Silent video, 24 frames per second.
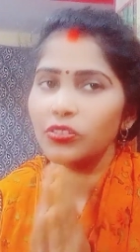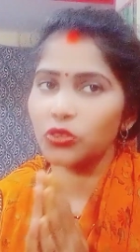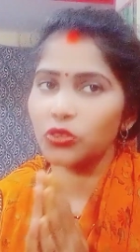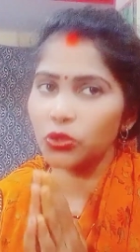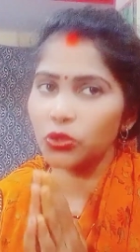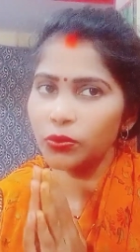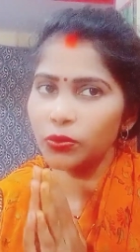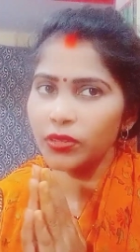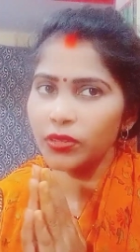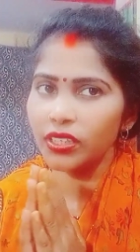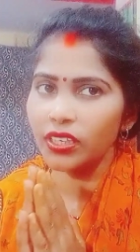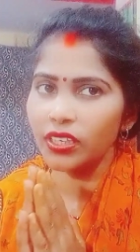
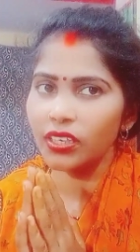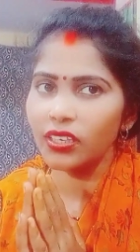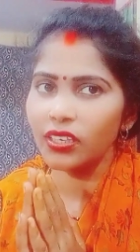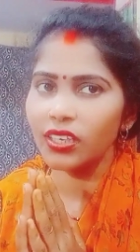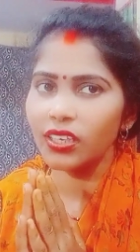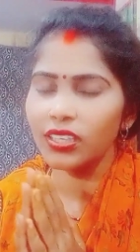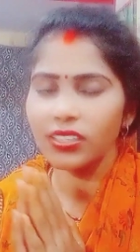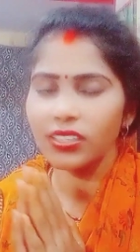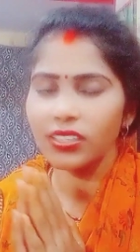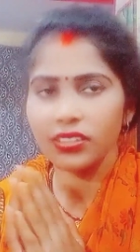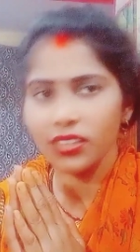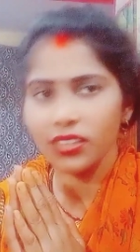जो भी है
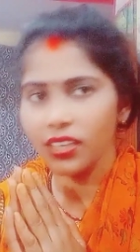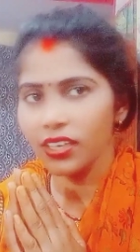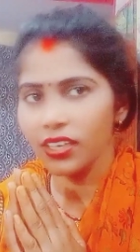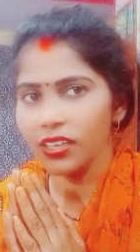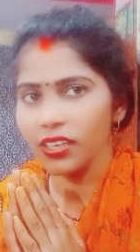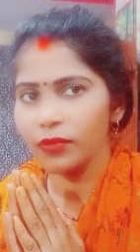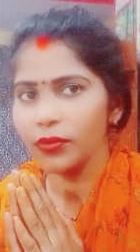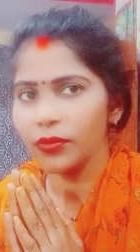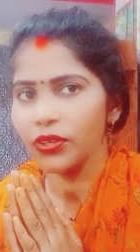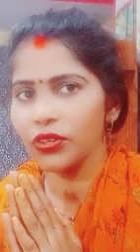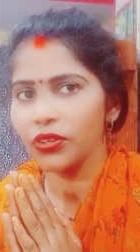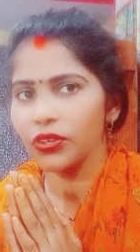इस तरह का
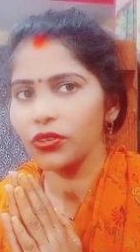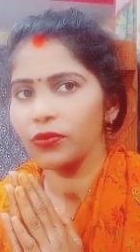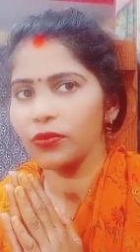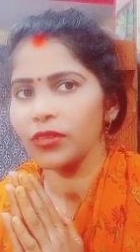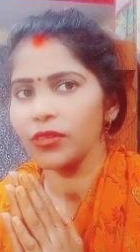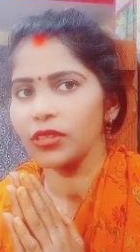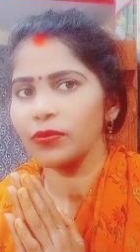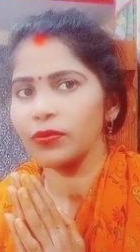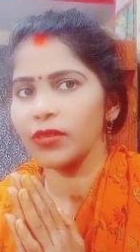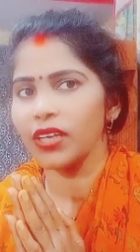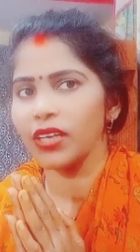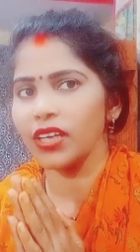वीडियो
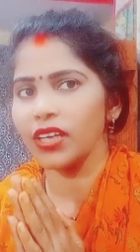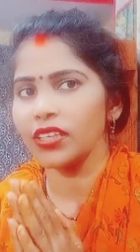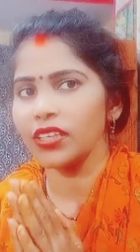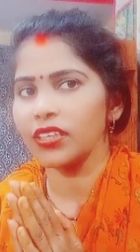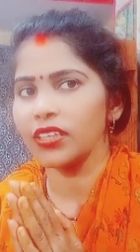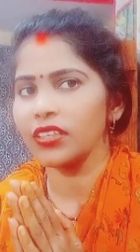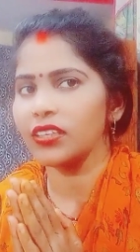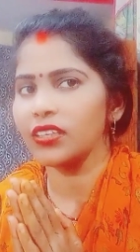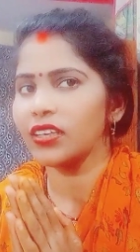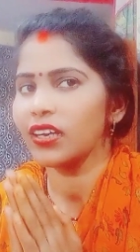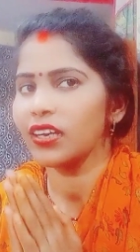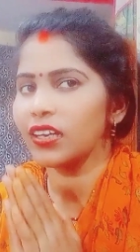मत
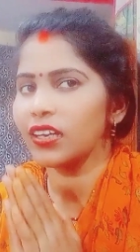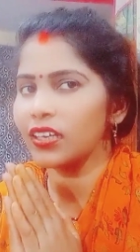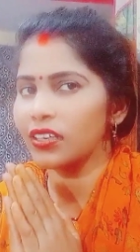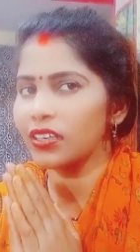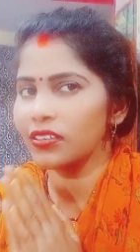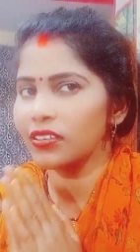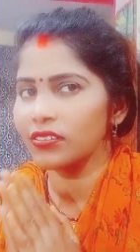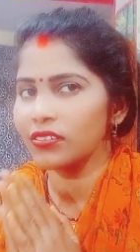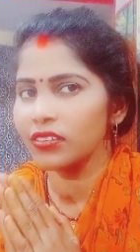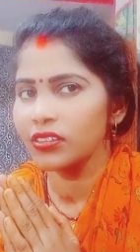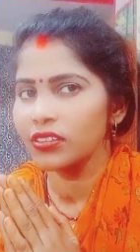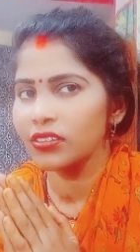बनाइए अगर